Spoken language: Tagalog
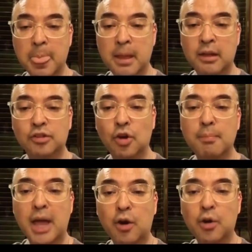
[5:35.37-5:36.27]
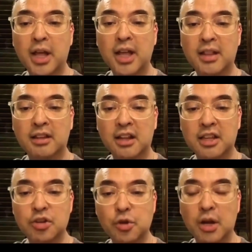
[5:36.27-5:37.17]
So meron na yan
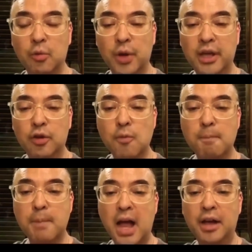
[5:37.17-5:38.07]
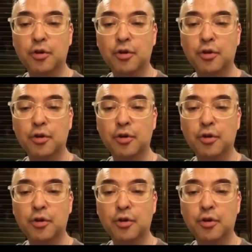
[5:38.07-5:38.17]
traditional way kung paano